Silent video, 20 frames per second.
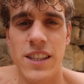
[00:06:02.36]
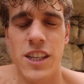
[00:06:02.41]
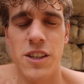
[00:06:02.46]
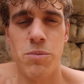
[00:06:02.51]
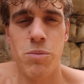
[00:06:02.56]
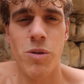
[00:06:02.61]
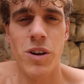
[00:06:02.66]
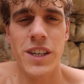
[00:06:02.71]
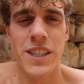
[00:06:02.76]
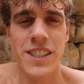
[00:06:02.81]

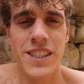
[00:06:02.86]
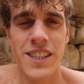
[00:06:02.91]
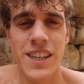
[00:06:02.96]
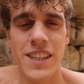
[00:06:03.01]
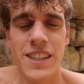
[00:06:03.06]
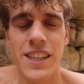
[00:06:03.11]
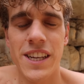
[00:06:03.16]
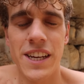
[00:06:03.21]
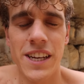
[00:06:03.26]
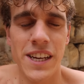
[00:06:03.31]
Después
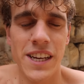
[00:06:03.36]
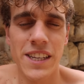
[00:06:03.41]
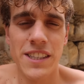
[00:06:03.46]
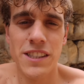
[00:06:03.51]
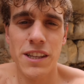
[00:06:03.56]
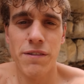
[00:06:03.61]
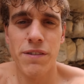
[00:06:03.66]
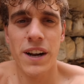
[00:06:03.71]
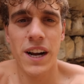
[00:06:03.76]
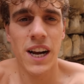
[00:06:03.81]
de
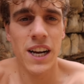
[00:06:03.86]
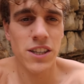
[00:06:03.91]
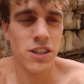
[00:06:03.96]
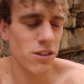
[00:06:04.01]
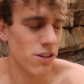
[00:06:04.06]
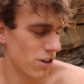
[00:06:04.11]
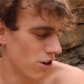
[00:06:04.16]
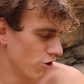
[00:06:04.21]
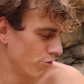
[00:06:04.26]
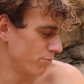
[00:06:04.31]
este
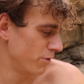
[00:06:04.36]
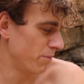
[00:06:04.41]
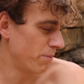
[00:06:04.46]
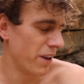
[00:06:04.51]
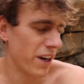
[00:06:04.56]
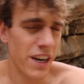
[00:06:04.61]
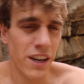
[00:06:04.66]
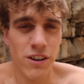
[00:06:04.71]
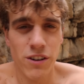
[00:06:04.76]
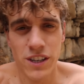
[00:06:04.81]
fracaso con mi
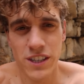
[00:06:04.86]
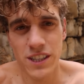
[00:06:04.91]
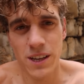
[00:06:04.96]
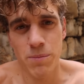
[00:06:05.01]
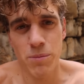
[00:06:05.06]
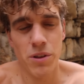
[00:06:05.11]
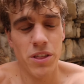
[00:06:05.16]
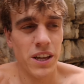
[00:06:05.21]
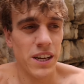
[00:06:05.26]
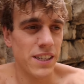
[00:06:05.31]
perra y con esta
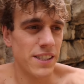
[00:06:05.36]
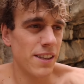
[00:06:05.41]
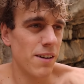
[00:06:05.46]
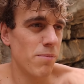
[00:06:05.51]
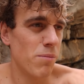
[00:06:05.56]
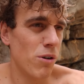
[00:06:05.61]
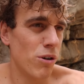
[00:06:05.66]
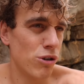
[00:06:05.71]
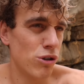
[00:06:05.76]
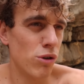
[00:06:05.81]
poza que está un
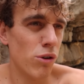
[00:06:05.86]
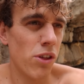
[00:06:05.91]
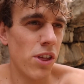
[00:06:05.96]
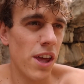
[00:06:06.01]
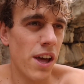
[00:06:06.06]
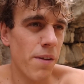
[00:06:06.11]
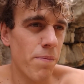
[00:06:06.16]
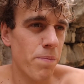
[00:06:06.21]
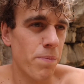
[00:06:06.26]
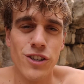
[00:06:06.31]
poco
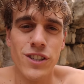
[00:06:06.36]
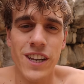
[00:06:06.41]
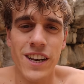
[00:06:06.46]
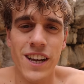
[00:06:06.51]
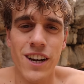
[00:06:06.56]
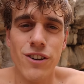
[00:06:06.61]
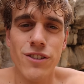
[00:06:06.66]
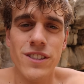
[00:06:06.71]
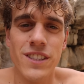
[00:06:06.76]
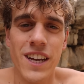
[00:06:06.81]
sucia, os
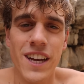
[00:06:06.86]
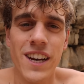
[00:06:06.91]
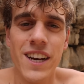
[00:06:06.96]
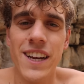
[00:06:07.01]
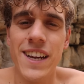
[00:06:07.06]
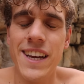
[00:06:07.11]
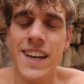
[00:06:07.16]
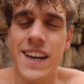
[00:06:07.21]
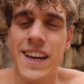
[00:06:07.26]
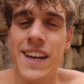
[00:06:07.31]
quería contar
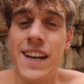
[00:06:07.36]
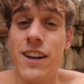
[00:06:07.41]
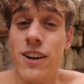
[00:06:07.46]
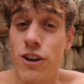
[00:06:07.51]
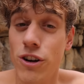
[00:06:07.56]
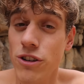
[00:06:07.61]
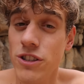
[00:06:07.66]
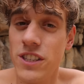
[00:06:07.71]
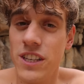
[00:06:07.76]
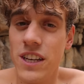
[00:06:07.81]
que el
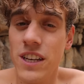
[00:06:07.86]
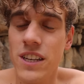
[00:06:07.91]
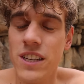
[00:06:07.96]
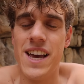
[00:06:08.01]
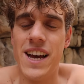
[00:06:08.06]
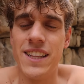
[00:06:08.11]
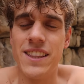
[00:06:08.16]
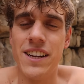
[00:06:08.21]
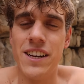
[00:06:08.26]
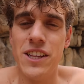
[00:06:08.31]
coche
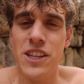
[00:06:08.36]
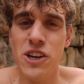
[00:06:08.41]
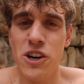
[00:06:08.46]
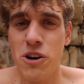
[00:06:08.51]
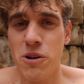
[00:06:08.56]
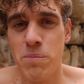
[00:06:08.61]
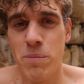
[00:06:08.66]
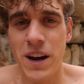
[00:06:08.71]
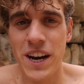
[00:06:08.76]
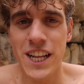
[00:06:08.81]
ya ha
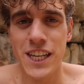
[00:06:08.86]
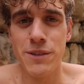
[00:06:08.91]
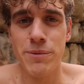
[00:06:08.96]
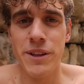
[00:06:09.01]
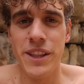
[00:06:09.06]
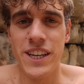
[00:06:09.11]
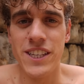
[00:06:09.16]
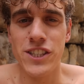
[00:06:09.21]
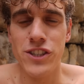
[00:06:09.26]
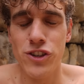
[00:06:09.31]
tenido varias
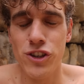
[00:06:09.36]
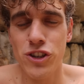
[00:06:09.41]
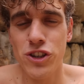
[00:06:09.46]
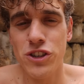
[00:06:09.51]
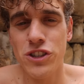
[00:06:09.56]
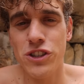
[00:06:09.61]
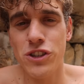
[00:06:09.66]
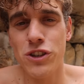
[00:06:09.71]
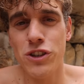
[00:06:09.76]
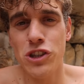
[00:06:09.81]
vidas. No
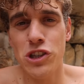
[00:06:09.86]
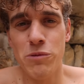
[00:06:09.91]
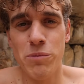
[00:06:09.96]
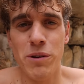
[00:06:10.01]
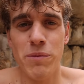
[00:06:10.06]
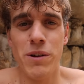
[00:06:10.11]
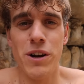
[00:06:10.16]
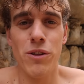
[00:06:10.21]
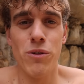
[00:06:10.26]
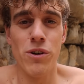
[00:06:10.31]
soy yo su
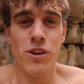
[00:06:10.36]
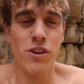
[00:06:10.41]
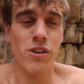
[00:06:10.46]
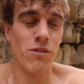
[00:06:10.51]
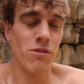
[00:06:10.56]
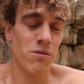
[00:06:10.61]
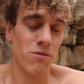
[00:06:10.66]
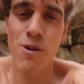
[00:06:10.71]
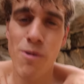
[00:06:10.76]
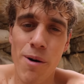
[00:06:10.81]
primer dueño.
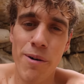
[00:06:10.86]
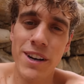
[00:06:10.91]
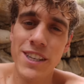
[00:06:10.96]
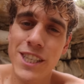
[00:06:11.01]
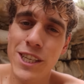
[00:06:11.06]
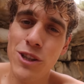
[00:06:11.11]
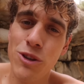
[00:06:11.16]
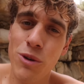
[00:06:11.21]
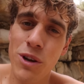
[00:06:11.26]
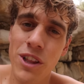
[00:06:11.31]
Como habréis
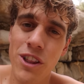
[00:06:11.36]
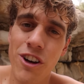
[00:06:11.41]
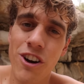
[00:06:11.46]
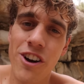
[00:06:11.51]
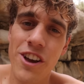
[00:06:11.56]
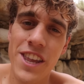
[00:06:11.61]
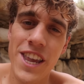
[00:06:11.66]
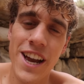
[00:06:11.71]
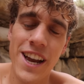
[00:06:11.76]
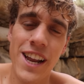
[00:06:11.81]
intuido,
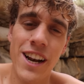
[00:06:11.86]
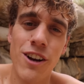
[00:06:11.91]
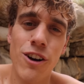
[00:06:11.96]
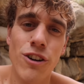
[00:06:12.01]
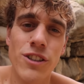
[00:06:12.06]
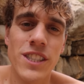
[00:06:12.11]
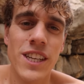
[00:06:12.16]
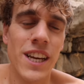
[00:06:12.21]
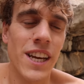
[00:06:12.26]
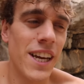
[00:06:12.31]
ya que el
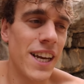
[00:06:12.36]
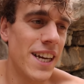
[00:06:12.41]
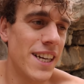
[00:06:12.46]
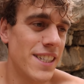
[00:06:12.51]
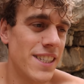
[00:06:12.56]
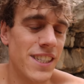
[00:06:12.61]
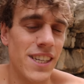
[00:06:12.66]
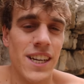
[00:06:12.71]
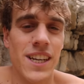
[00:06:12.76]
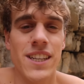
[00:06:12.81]
coche
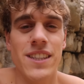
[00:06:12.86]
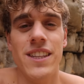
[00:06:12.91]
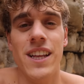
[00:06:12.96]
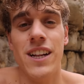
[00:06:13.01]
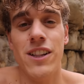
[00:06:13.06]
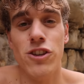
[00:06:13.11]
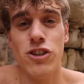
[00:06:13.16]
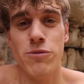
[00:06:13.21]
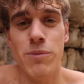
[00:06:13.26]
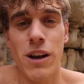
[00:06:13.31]
es
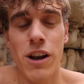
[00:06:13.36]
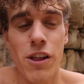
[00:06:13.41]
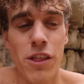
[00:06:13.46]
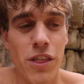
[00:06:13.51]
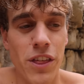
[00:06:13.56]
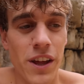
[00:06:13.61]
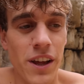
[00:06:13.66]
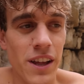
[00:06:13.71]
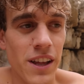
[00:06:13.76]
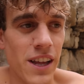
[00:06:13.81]
del
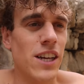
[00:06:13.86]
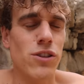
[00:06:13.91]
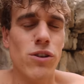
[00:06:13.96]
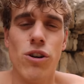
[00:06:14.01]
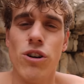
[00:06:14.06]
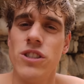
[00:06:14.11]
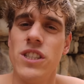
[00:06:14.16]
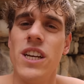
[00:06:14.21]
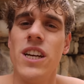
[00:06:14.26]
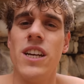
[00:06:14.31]
2011, es un
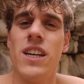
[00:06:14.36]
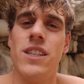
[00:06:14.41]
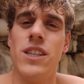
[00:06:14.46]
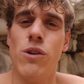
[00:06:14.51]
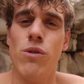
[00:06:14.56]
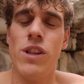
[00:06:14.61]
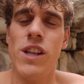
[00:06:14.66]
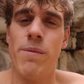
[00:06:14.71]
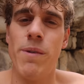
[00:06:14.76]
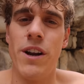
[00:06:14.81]
coche de
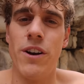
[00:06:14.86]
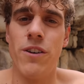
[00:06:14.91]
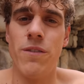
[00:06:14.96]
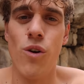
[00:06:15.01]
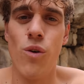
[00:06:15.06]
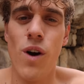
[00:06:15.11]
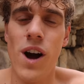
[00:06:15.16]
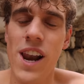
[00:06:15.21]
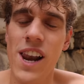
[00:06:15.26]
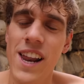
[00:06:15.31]
segunda mano,
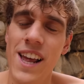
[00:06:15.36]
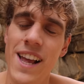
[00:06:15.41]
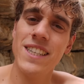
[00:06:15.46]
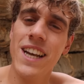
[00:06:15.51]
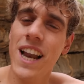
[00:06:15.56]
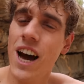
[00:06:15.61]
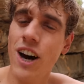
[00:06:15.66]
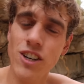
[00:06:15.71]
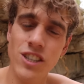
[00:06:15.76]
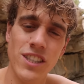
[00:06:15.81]
lo cual es
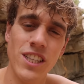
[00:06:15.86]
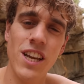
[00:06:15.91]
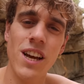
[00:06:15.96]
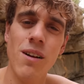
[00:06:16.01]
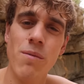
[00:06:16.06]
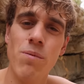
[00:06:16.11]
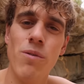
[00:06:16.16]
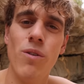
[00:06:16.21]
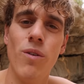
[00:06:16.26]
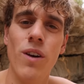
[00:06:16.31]
la hostia
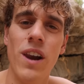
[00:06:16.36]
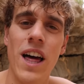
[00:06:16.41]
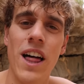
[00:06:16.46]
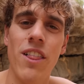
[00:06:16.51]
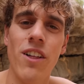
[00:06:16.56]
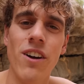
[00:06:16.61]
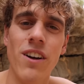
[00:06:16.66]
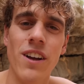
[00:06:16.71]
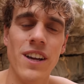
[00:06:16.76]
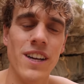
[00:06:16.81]
por un
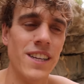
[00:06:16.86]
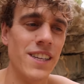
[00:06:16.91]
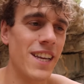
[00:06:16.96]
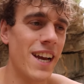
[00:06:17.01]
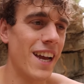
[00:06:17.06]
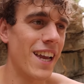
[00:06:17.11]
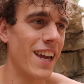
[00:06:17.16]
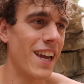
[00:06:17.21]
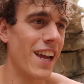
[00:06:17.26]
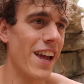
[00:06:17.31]
lado,
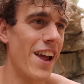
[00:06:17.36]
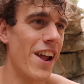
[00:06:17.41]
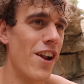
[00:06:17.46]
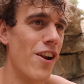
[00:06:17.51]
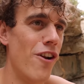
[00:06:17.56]
ya que